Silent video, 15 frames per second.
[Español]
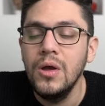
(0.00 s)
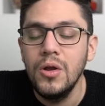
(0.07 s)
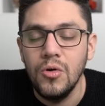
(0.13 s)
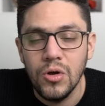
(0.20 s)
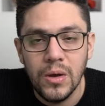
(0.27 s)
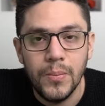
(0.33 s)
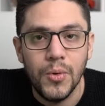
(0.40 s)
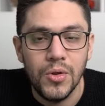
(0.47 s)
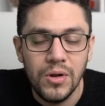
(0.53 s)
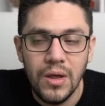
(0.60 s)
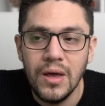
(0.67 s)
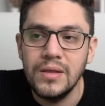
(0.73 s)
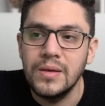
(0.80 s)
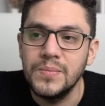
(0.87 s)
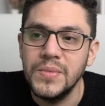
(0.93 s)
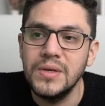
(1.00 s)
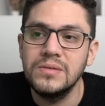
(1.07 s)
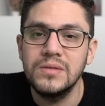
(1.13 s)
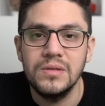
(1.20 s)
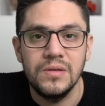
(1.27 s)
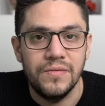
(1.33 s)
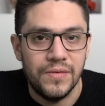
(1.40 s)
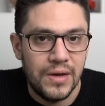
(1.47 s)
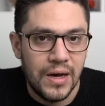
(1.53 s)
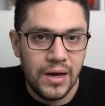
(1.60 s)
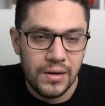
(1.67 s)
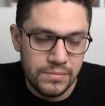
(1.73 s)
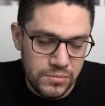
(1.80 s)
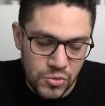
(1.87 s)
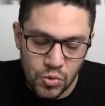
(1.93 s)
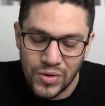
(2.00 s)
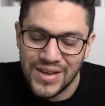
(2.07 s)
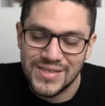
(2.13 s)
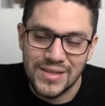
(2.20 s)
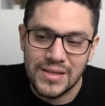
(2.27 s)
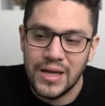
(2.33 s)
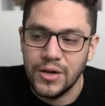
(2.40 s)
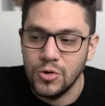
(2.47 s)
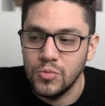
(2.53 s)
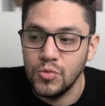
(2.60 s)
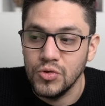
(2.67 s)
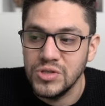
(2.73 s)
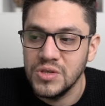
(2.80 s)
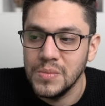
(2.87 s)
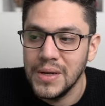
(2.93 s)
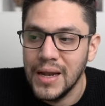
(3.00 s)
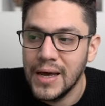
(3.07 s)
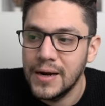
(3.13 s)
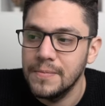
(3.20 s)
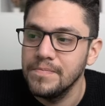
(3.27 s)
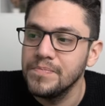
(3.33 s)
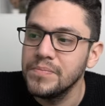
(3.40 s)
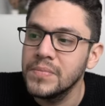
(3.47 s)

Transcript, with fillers: lo que podría también significar un escenario muy similar.